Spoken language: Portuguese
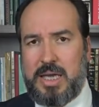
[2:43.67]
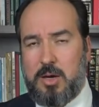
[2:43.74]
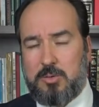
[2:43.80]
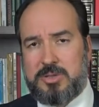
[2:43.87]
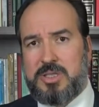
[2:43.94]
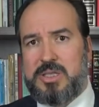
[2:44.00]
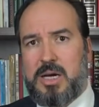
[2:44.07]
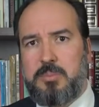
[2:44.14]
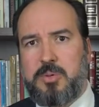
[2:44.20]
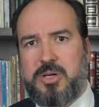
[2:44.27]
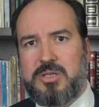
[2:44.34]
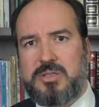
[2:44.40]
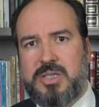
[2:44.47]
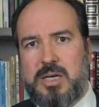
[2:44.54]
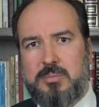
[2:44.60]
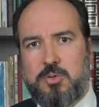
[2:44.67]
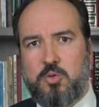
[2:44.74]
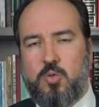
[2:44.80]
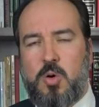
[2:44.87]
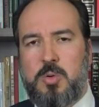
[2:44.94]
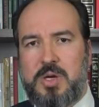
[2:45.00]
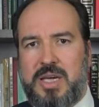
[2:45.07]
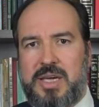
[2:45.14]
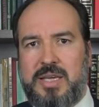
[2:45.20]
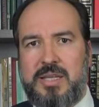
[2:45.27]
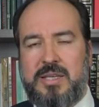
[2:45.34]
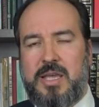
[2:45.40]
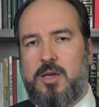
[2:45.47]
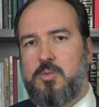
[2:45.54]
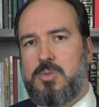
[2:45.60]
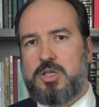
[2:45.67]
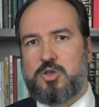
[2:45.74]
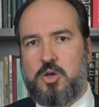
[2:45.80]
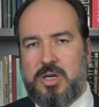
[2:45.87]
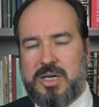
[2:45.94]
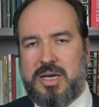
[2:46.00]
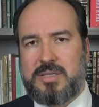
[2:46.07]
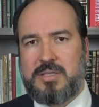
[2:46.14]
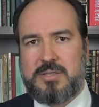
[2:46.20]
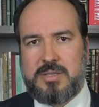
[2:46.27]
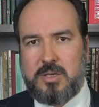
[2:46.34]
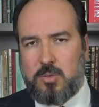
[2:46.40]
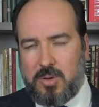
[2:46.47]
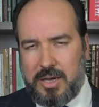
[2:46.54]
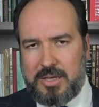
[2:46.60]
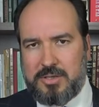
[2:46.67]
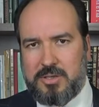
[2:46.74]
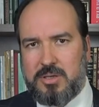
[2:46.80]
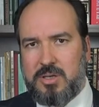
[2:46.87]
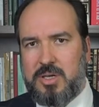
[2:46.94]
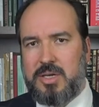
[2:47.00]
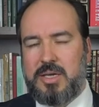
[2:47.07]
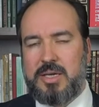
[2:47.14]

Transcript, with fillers: é o que se dá, por exemplo, com alguém que tem uma jornada extenuante